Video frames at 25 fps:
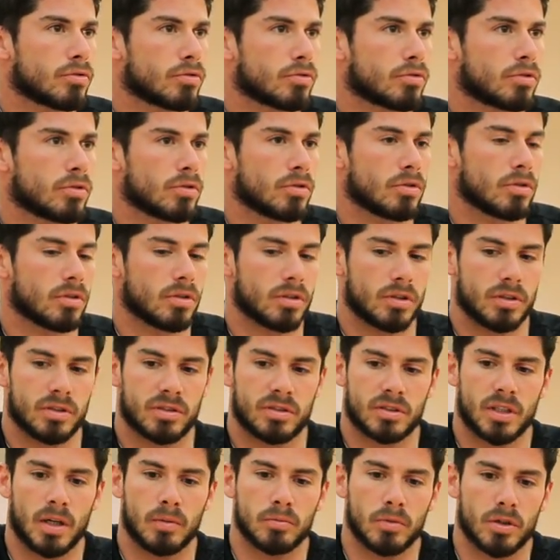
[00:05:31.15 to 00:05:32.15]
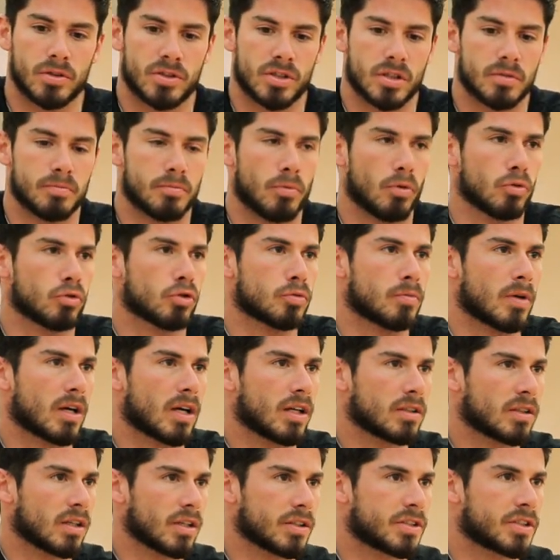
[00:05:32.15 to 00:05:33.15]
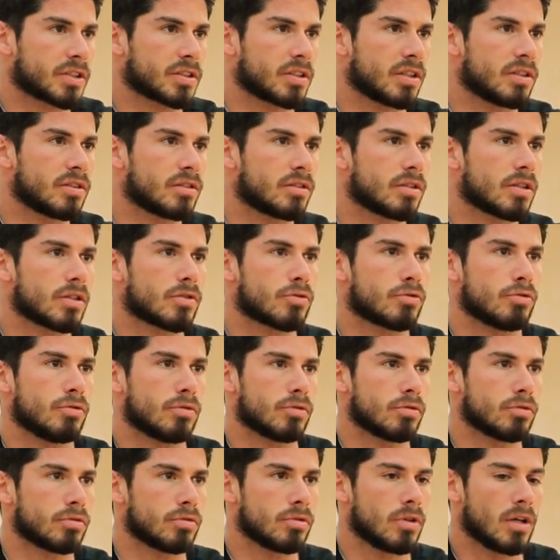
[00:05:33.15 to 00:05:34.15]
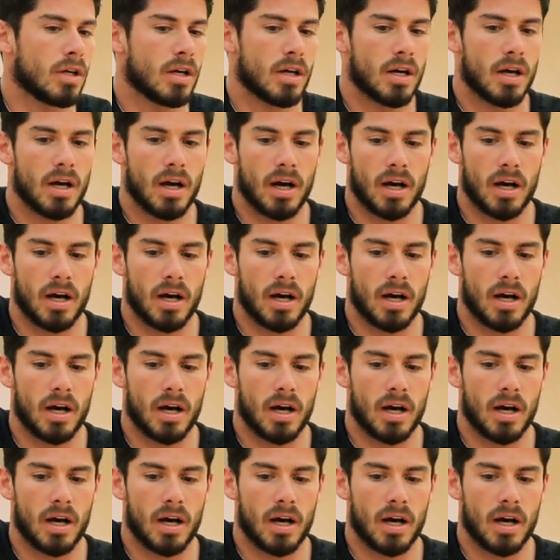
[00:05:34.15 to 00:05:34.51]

Çünkü İstanbul'a çıkıp Bodrum'a kadar açık denizde yarışıyoruz. Hı-hı.